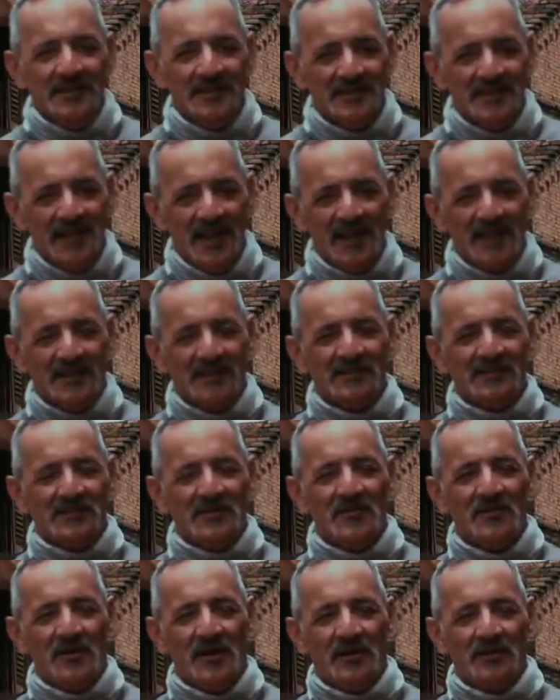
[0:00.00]
né, que
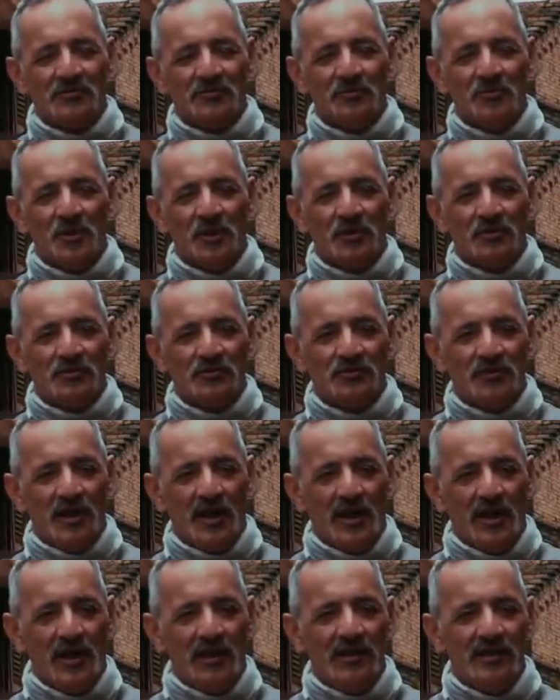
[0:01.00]
são as motos da
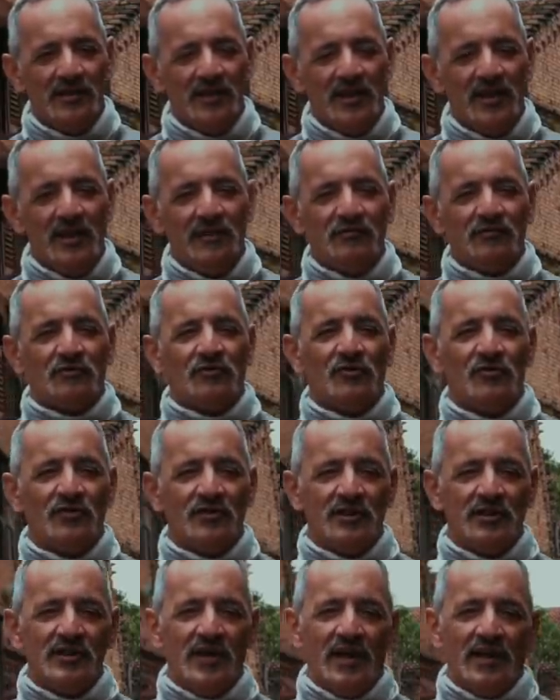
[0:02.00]
Harley Davidson
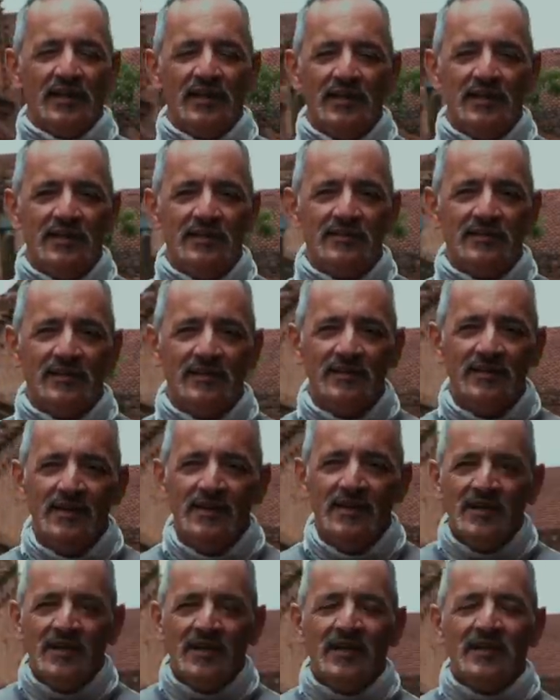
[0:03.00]
e da Indian,
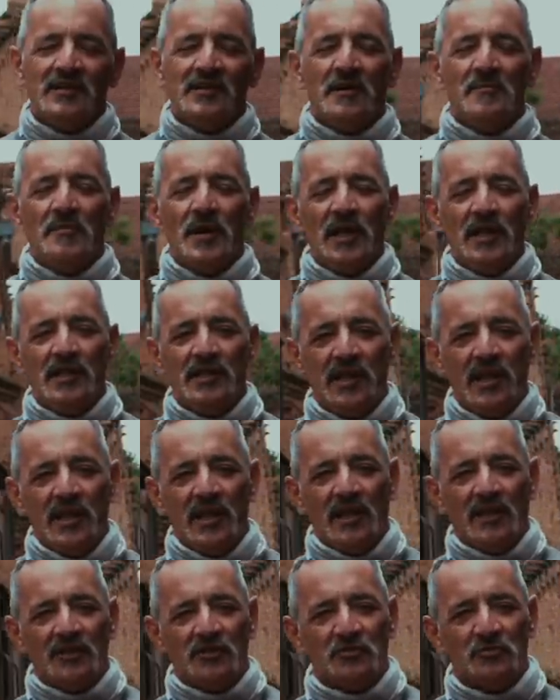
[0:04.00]
e também tem
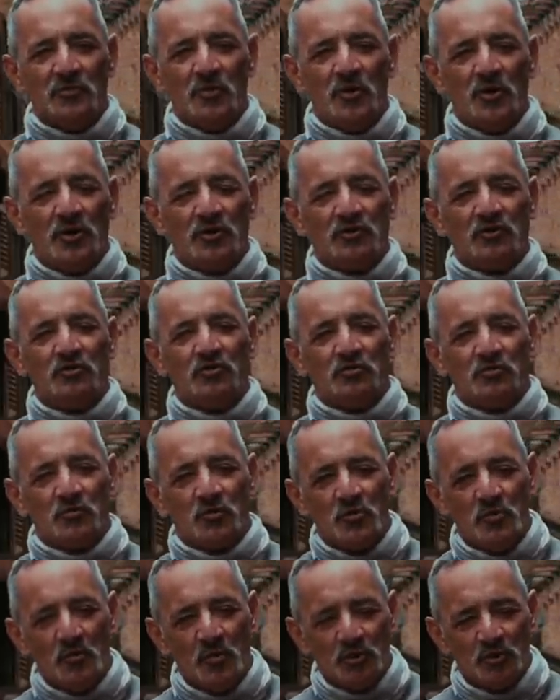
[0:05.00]
as motos
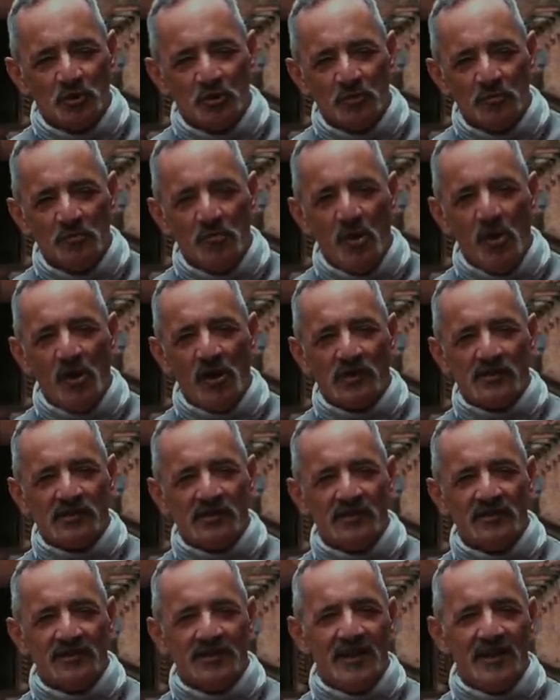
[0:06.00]
com motor boxer